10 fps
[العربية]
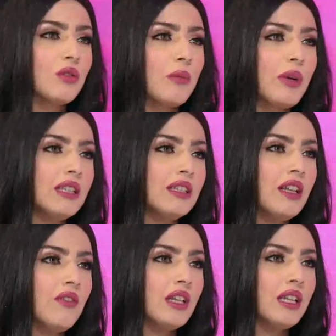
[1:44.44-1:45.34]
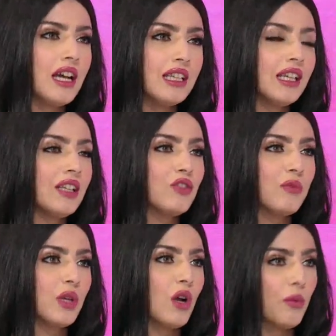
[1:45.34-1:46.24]
وطبعا الفنانين
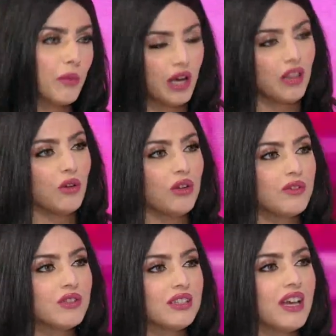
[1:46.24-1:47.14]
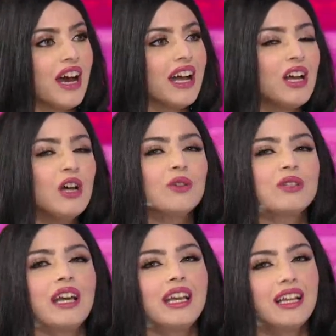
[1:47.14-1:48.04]
جميعهم حضروا الافتتاح
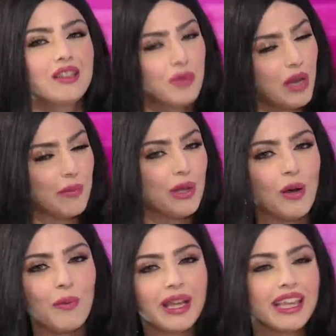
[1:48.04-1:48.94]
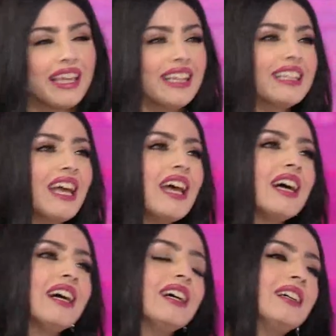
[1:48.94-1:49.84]
تحية محبه لهم اكيد
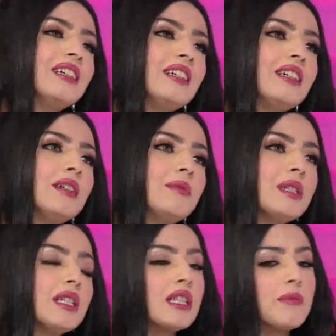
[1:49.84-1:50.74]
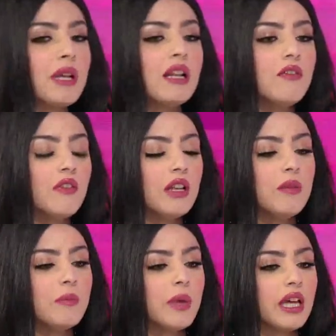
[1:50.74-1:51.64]
آه بالنسبه
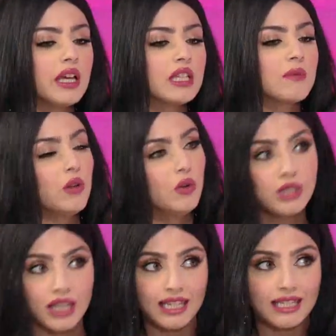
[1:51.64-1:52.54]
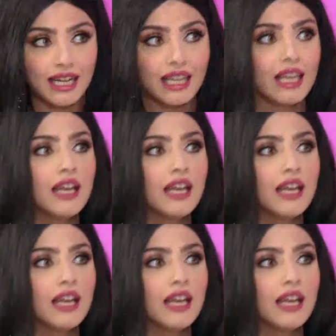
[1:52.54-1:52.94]
للفيلم آه اسمه الحوت الازرق